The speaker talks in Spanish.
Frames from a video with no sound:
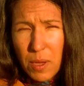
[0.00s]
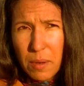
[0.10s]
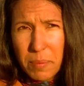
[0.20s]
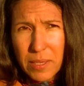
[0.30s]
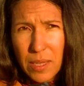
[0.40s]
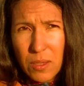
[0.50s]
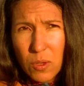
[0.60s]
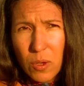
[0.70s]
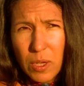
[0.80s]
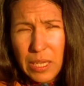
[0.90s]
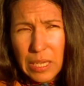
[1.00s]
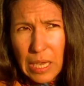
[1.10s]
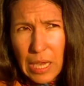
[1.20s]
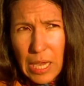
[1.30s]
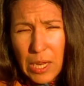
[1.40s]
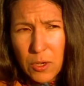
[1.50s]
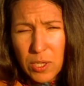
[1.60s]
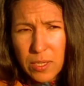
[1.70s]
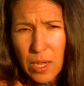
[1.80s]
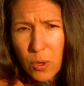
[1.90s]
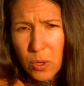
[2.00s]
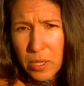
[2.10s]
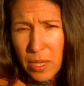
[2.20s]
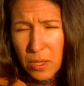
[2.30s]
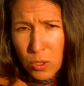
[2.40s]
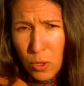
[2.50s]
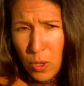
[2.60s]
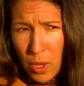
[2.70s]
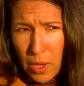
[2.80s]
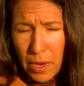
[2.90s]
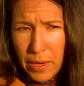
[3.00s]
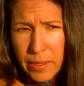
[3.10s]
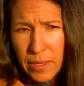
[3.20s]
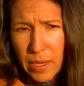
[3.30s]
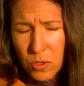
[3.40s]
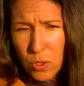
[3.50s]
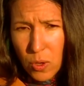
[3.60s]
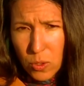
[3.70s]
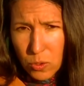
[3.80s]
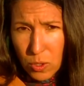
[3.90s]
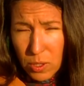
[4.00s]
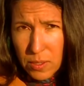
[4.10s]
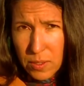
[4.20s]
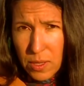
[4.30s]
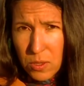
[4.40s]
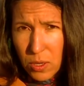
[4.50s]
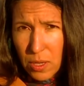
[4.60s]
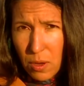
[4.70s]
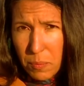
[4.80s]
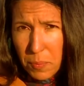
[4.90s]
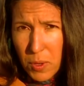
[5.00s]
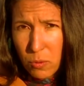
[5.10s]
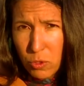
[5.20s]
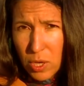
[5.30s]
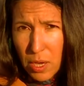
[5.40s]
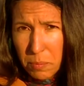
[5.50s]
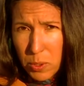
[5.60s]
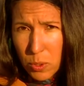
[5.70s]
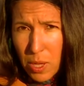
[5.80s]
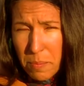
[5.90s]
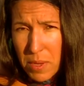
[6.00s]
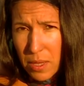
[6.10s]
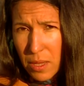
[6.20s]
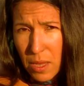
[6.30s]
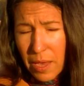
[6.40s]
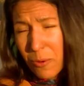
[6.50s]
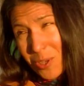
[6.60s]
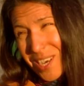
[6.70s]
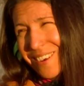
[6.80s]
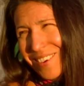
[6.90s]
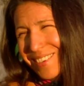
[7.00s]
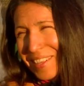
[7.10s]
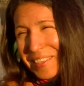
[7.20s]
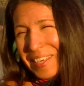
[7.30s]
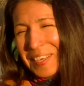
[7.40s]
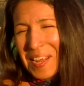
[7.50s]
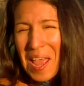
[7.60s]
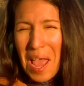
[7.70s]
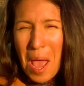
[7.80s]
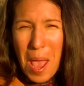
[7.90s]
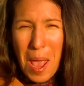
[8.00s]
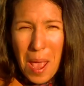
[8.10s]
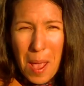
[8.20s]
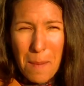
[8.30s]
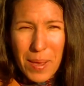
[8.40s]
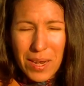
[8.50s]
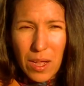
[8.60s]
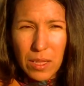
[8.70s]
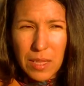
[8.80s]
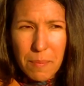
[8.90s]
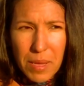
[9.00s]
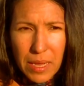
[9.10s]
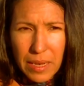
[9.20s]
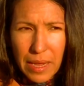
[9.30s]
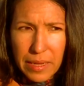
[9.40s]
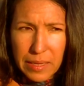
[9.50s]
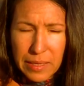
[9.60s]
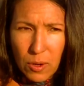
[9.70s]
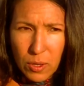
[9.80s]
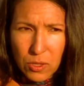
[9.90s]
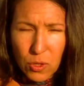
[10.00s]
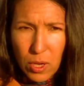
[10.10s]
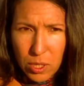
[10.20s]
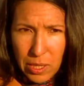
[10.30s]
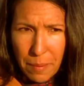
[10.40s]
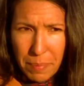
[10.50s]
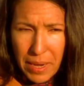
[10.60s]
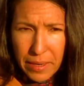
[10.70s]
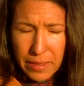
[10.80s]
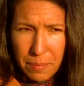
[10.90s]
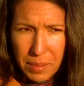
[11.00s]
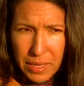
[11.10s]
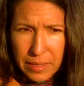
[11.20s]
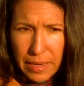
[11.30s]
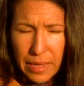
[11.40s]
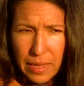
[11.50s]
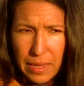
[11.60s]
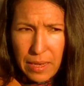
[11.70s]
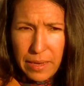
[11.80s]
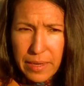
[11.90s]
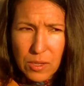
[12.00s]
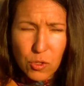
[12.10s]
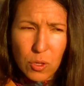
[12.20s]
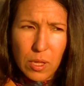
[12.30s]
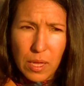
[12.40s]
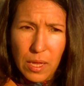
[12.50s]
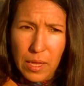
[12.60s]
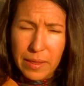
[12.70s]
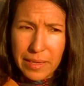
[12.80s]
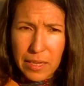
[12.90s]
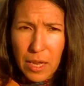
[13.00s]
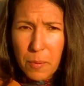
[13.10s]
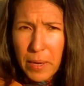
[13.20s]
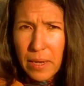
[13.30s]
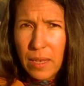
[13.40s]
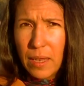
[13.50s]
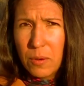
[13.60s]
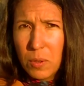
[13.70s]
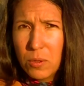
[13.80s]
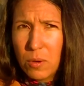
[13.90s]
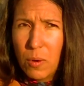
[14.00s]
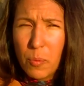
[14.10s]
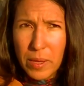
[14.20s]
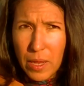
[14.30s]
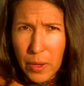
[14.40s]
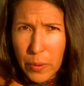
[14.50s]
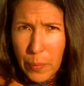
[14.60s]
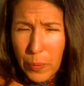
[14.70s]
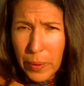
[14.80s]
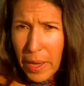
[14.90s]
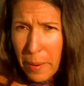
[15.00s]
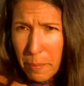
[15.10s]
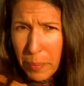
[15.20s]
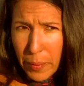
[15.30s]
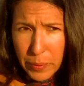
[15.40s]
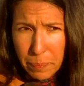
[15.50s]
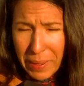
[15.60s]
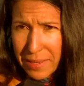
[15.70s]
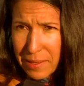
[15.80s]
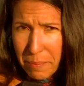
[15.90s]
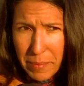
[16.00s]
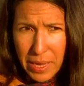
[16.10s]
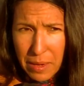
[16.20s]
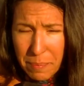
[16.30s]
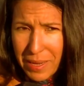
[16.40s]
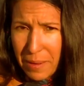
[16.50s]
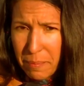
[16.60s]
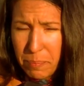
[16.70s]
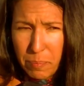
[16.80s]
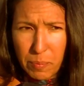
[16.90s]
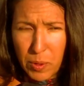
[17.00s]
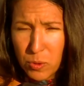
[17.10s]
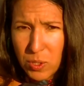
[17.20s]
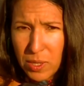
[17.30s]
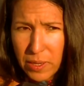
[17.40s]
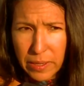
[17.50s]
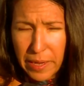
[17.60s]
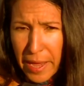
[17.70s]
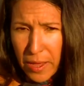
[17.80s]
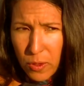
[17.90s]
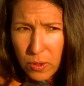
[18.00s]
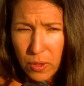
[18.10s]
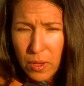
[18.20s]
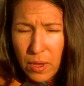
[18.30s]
vienen pasando y que no se están corrigiendo. En este caso son incendios que los podemos escuchar, pero también escuchar, eh, sentir. pero también están los casos de los terraplenes, también está el caso de, de quienes ven nuestros humedales como un campo para sembrar, para producir ganado.